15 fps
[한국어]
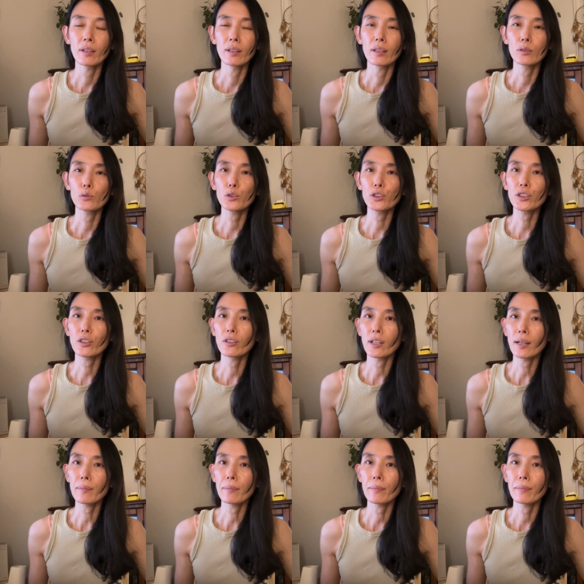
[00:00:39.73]

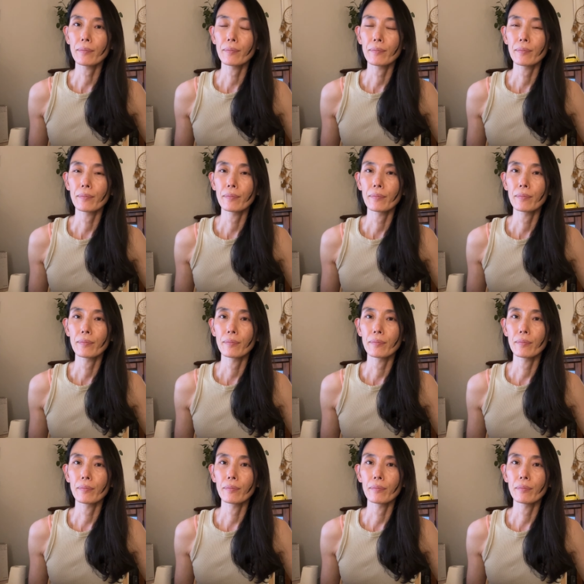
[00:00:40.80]
쿠션감,
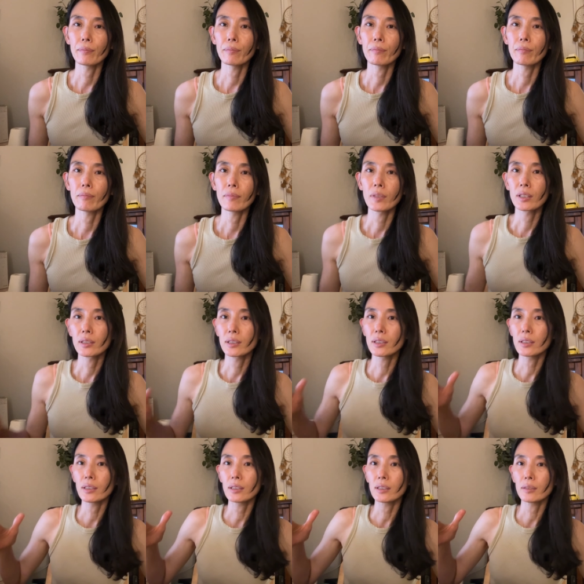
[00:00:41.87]
음,
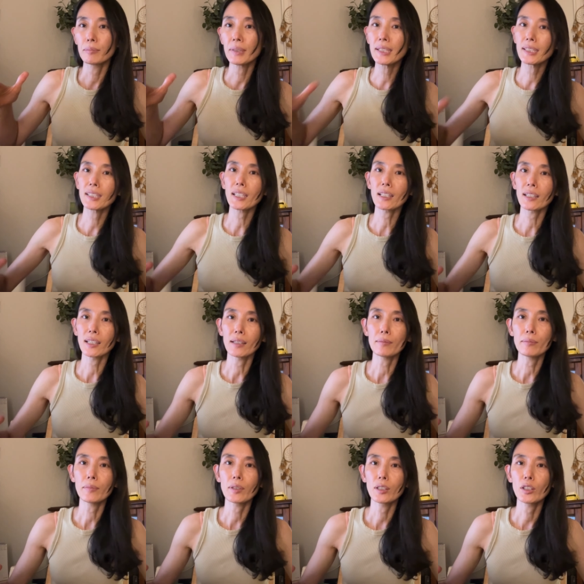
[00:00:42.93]
그
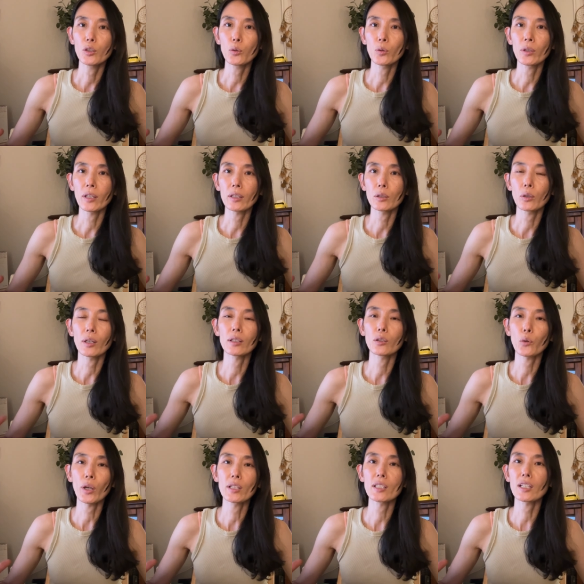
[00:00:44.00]
밀착감 이런 게 저랑
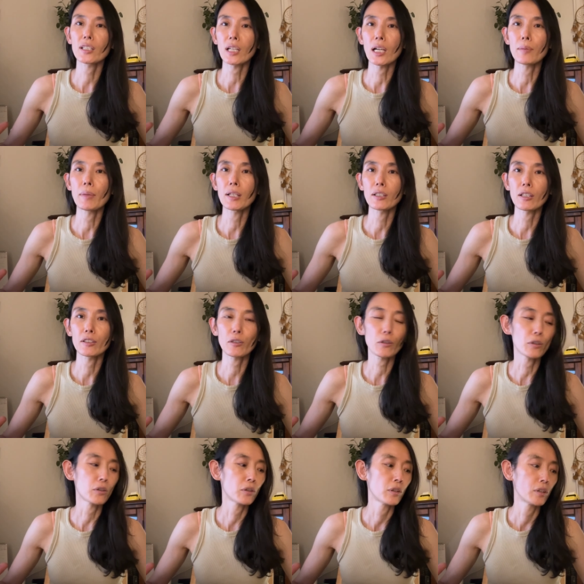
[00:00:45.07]
굉장히 잘
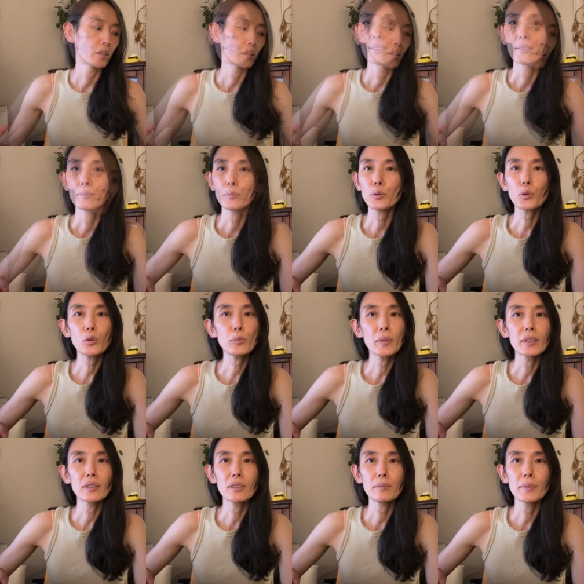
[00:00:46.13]
맞아서 프로
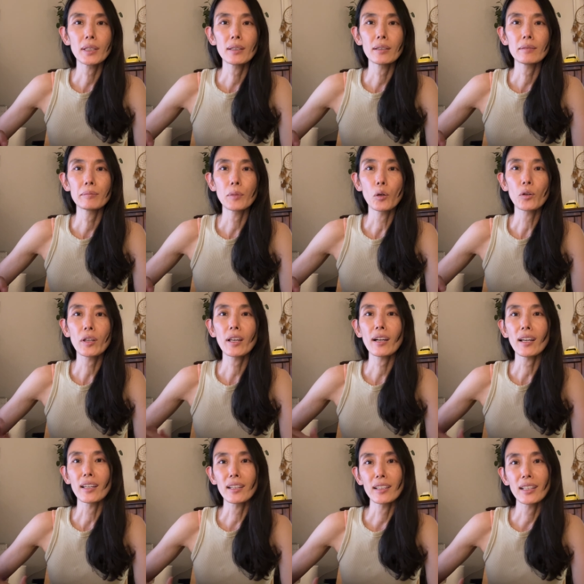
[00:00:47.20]
매트만 몇 개가
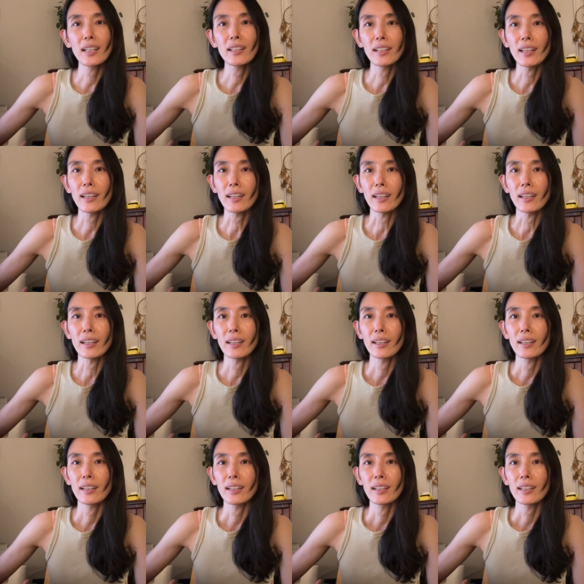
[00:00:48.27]
있긴 한데
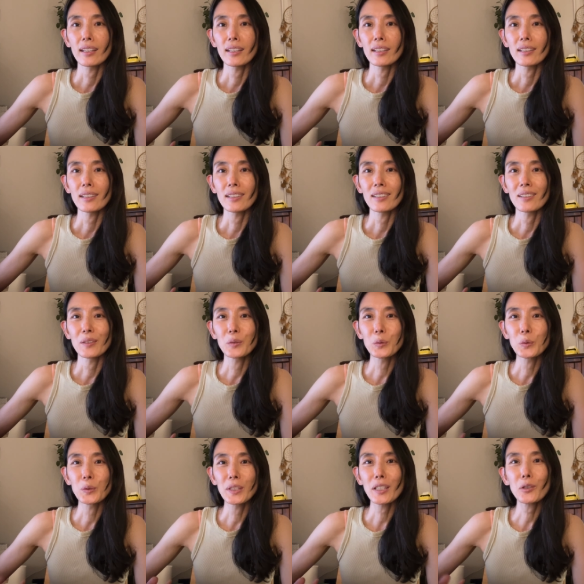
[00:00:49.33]
어,
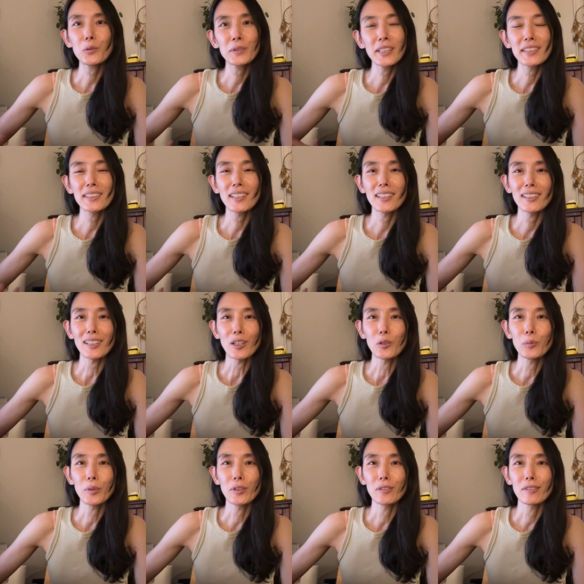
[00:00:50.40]
또 새로운 색상이
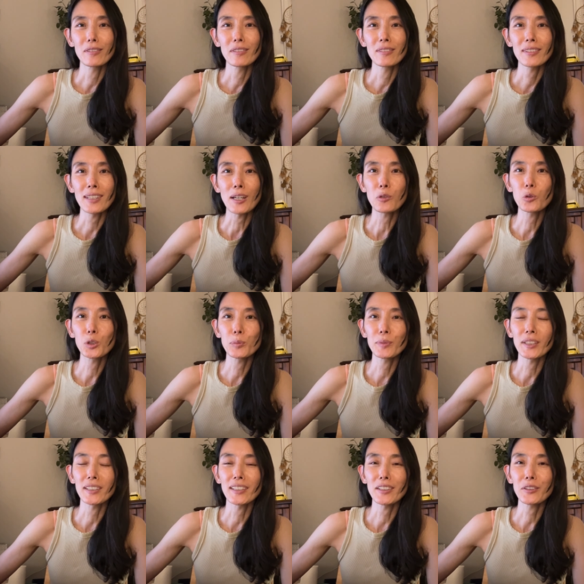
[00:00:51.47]
나오면 갖고
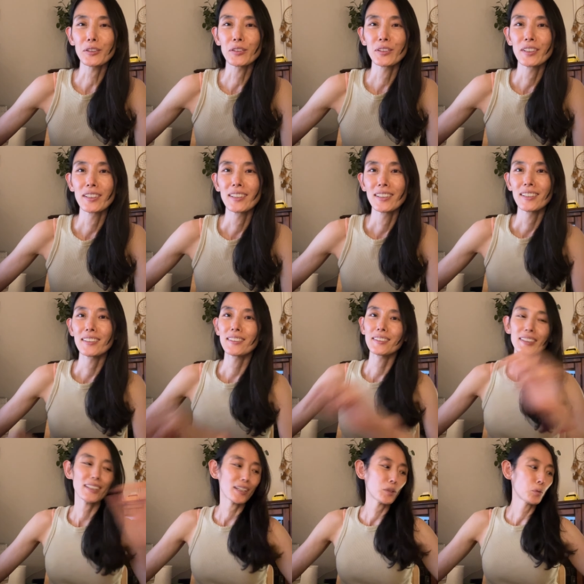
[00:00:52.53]
싶잖아요.
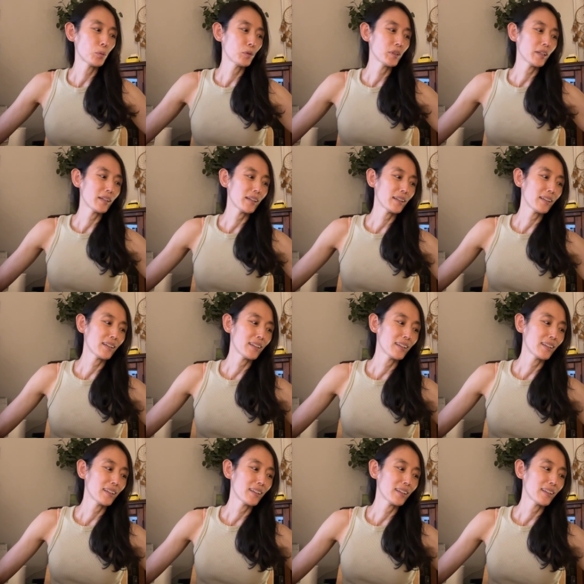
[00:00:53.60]
제가 이번에